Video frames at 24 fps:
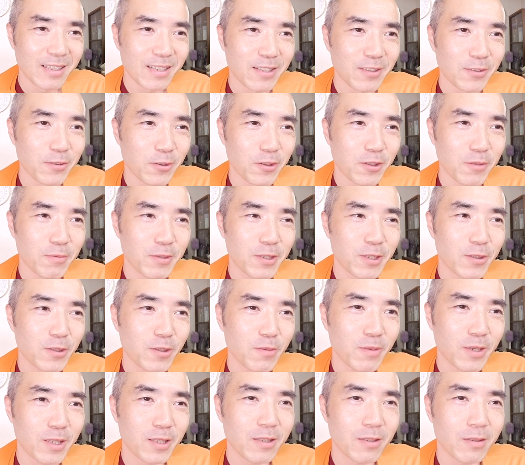どの道
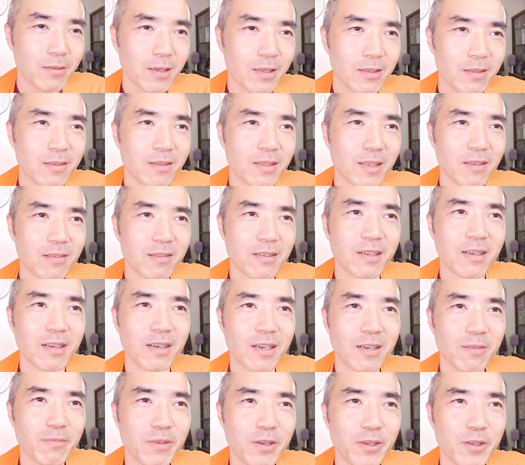飲まず食わずになるか
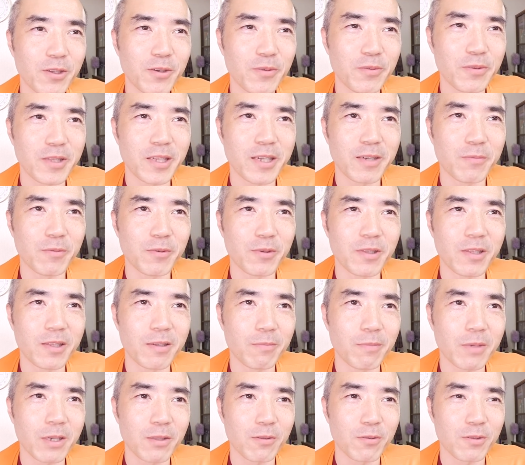らあんま興味ないもんで
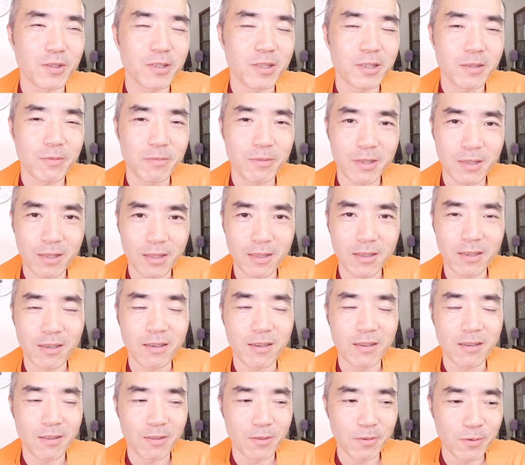まあどっちでもいいんだ
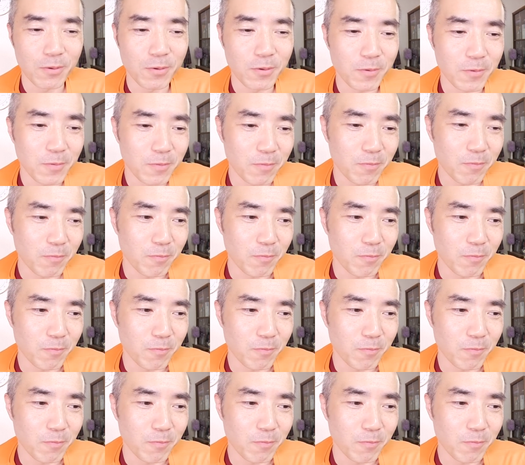けど、う